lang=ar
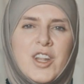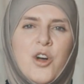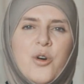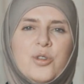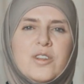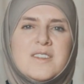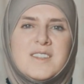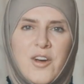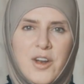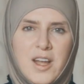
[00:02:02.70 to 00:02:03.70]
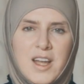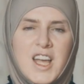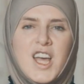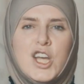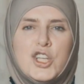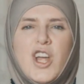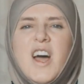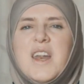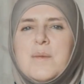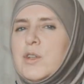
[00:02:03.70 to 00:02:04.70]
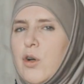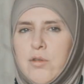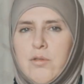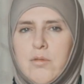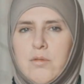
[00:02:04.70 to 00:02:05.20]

التناقض الصارخ شهر رمضان